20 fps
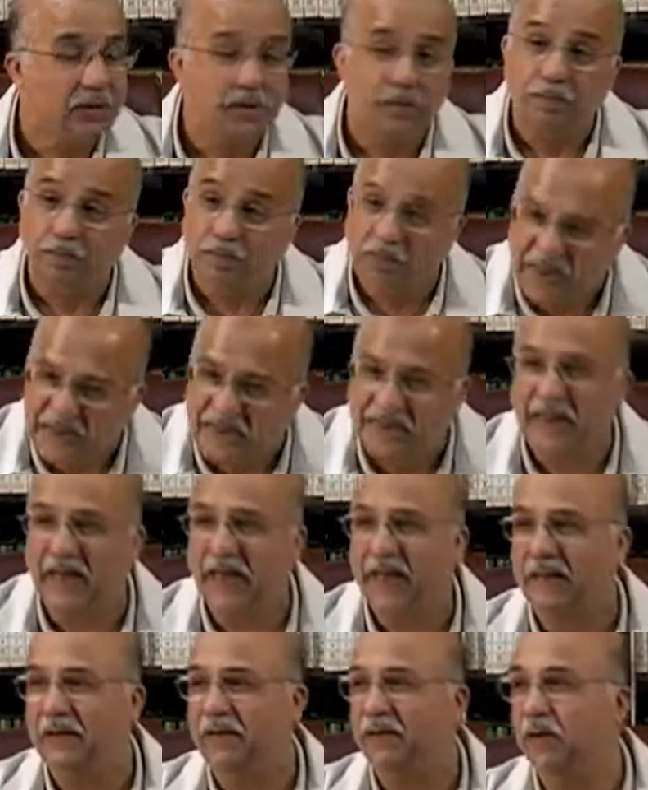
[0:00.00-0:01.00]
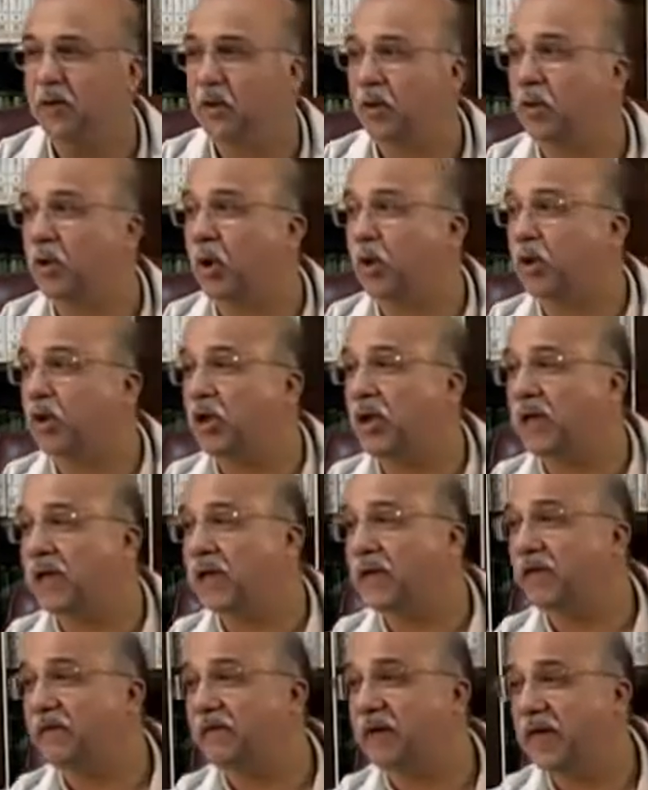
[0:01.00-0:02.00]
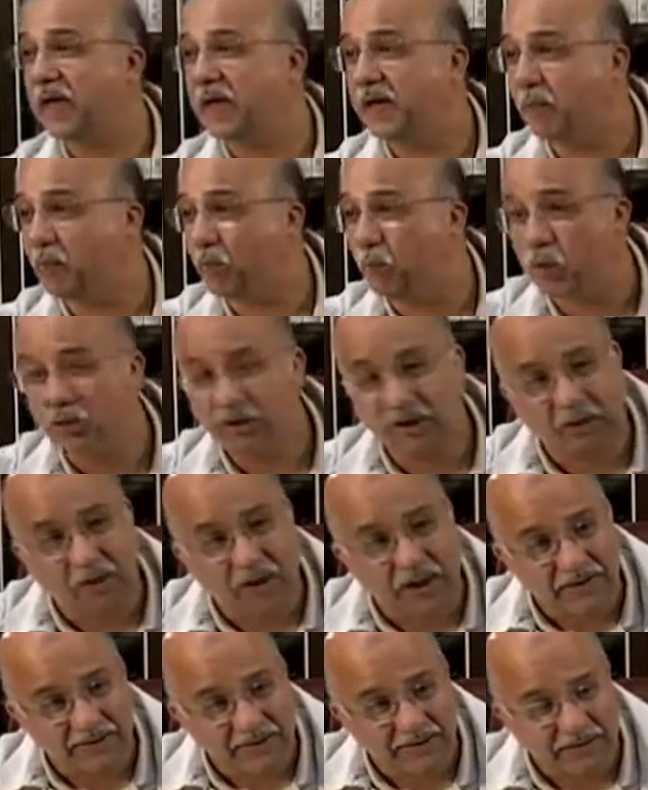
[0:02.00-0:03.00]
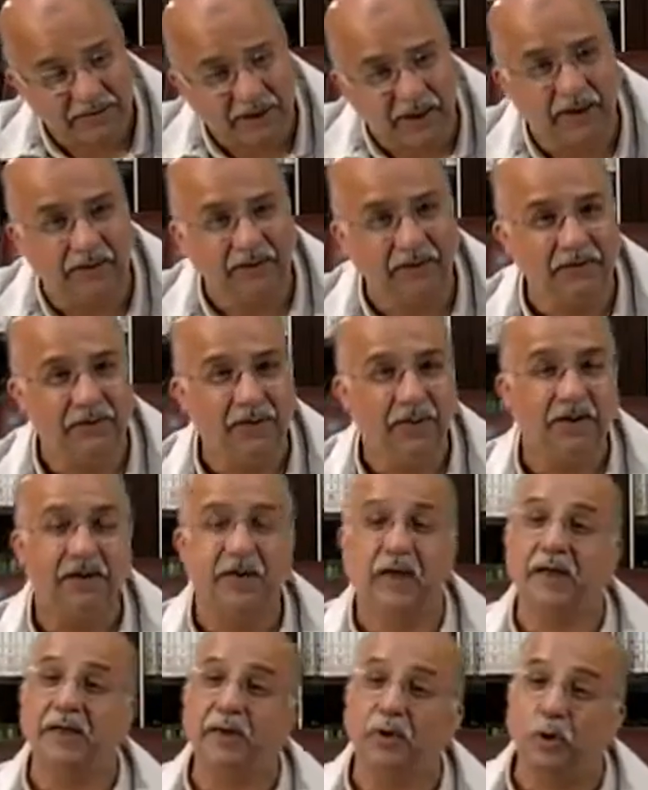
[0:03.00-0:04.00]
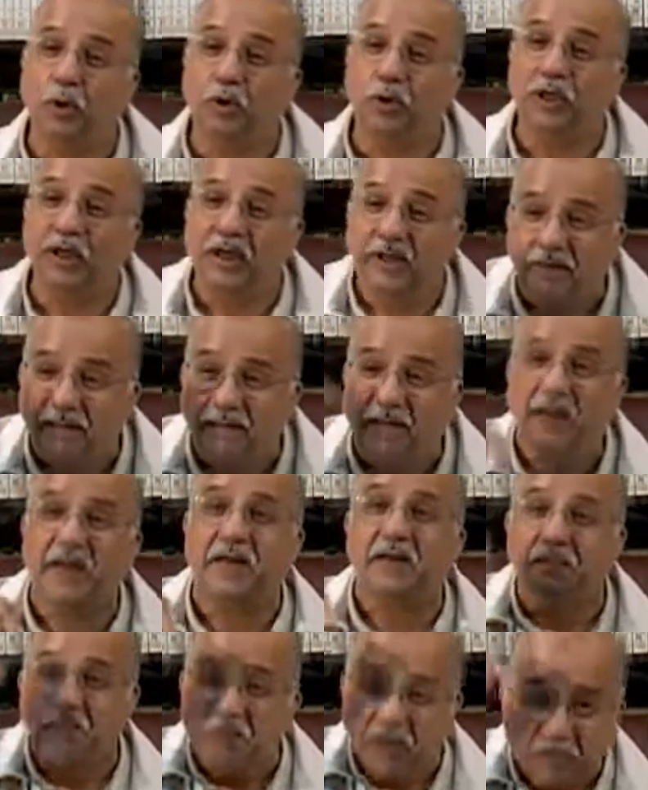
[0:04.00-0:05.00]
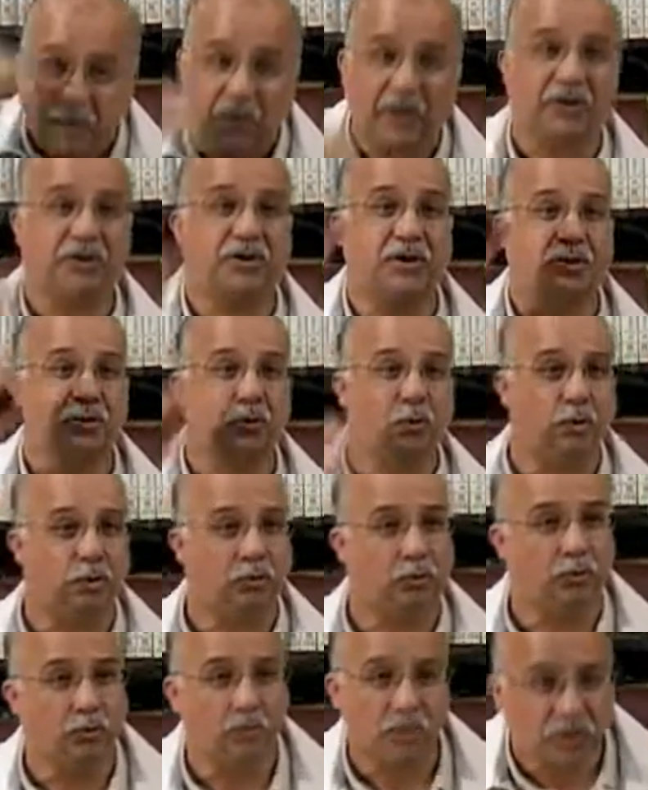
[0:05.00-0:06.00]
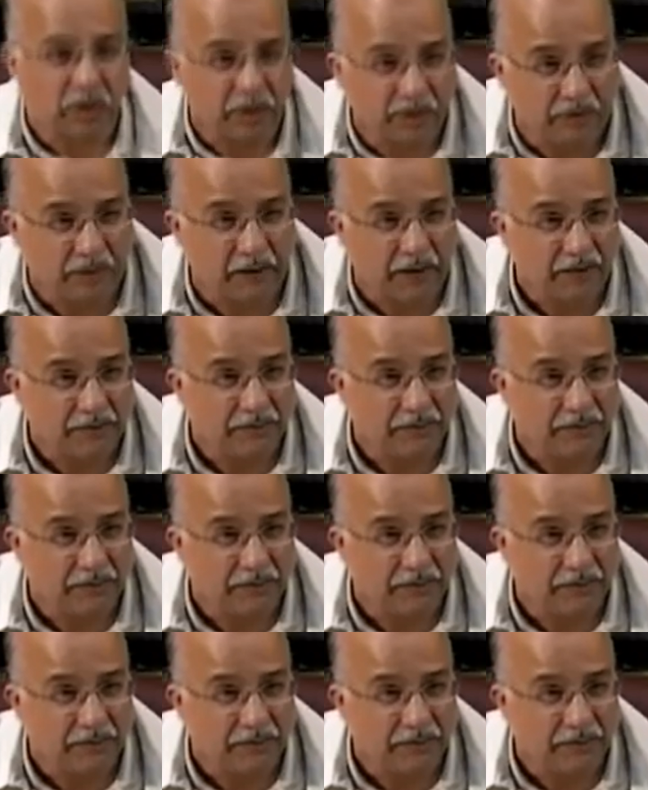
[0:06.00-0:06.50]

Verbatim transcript: biz de göklerin ve yerin muhtevasında yani göklerin ve yerin bir parçası olduğumuza göre